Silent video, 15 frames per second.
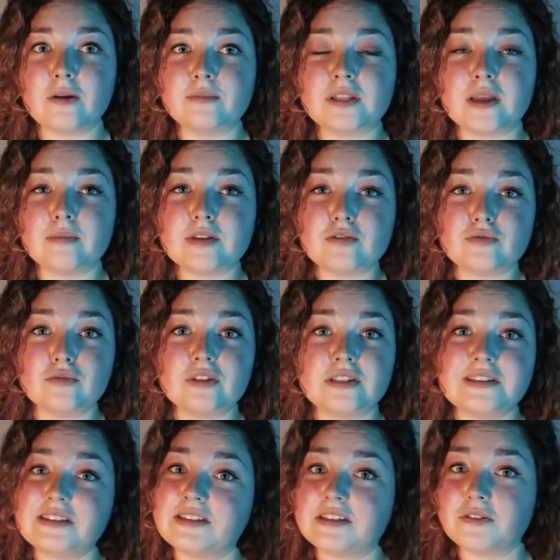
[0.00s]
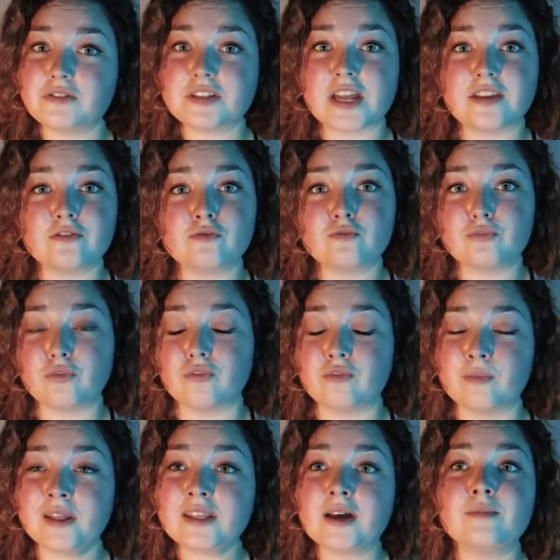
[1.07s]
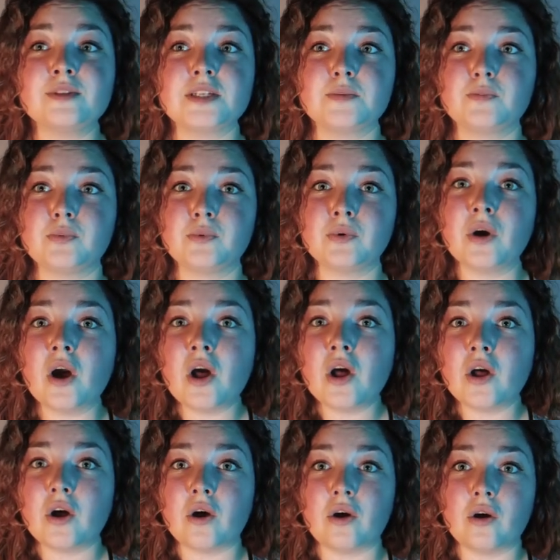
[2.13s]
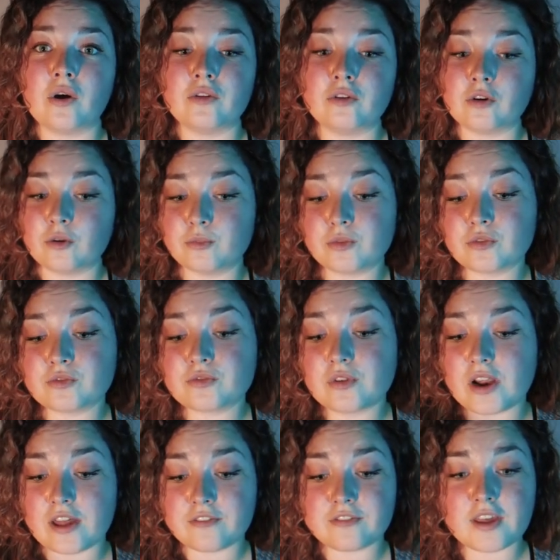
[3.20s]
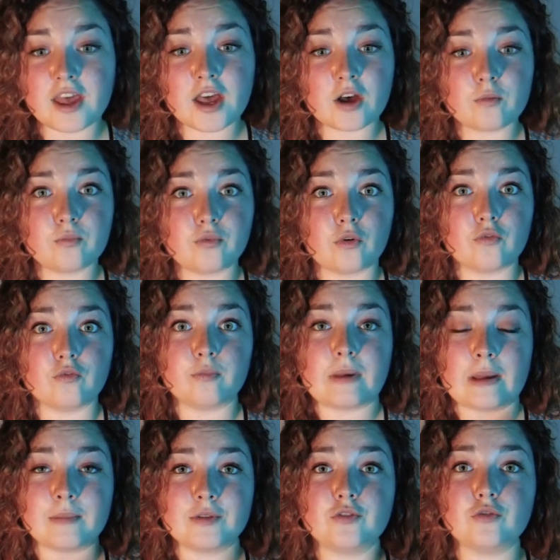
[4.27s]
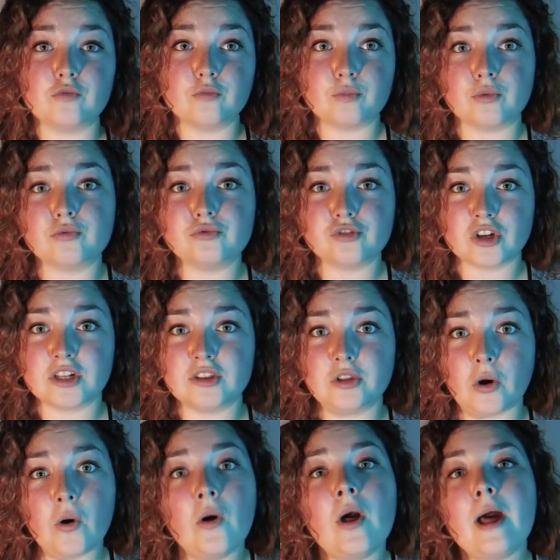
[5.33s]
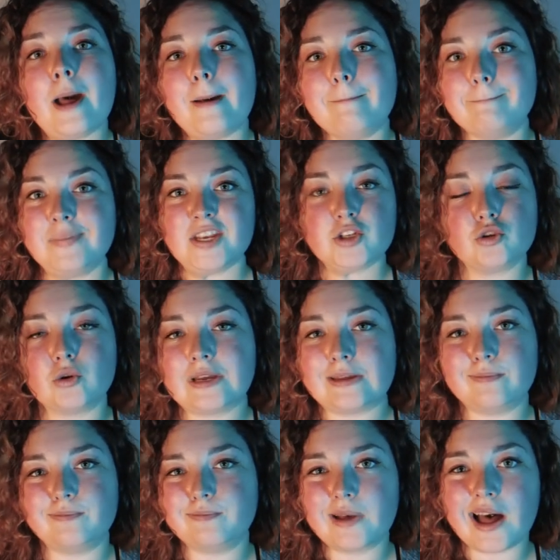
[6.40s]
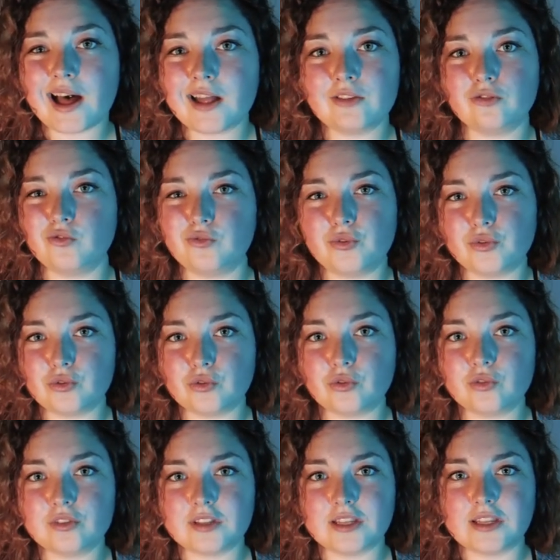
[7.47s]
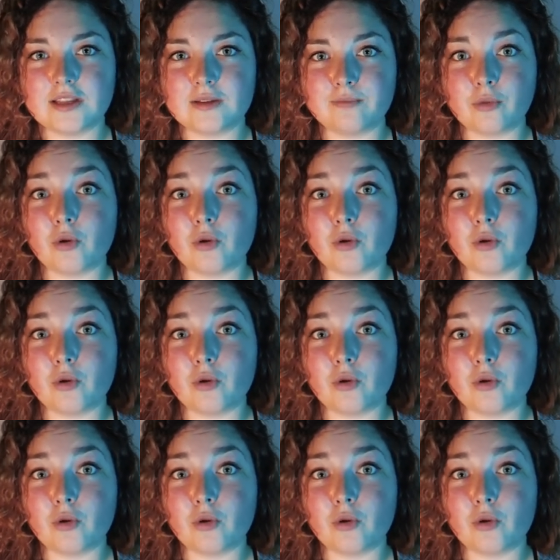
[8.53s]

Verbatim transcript: comme d'habitude des illustrations pour vous mettre un petit peu euh, dans l'ambiance de l'affaire, pour vous permettre de vous plonger dedans. Mais j'aurai pas de photos des